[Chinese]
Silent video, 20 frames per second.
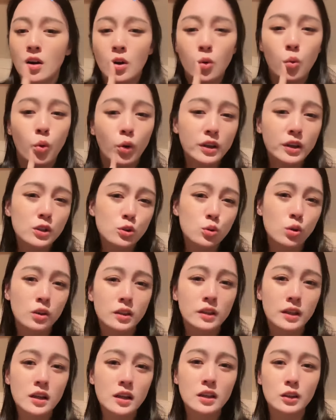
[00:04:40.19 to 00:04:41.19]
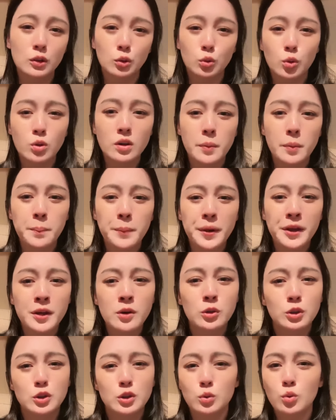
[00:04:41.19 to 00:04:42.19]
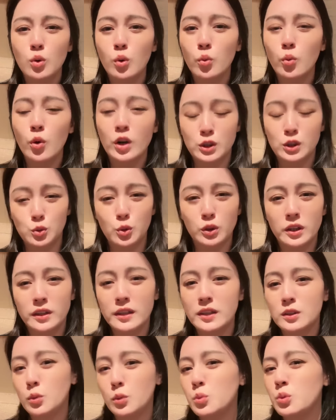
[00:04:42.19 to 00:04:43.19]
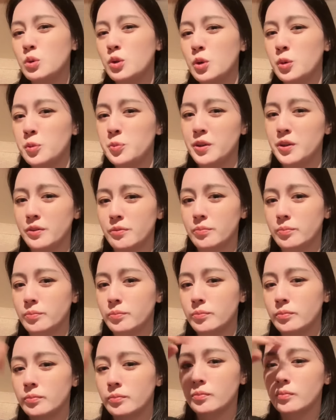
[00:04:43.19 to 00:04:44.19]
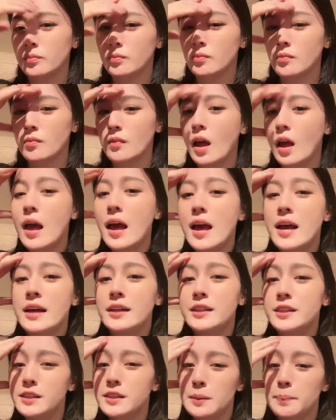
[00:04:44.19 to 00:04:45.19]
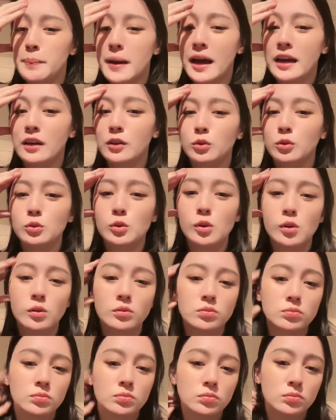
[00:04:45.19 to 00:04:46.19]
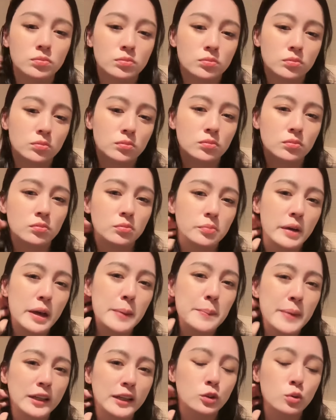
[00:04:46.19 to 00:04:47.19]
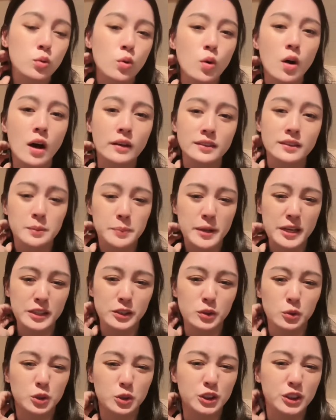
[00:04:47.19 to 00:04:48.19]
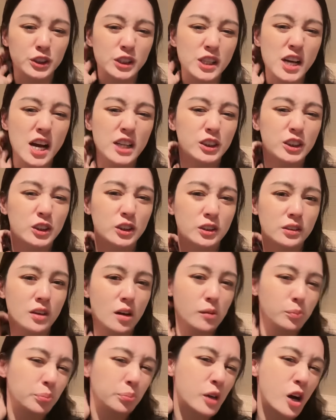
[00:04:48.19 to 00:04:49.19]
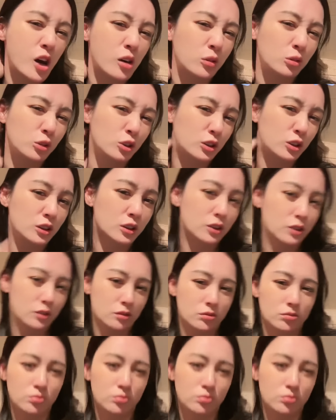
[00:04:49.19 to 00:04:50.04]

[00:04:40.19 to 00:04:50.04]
我跟你说，可能很多人没有吃过我说的那种芋头饼。谢谢白龙龙，没买错，这边就是这样子的，不好吃。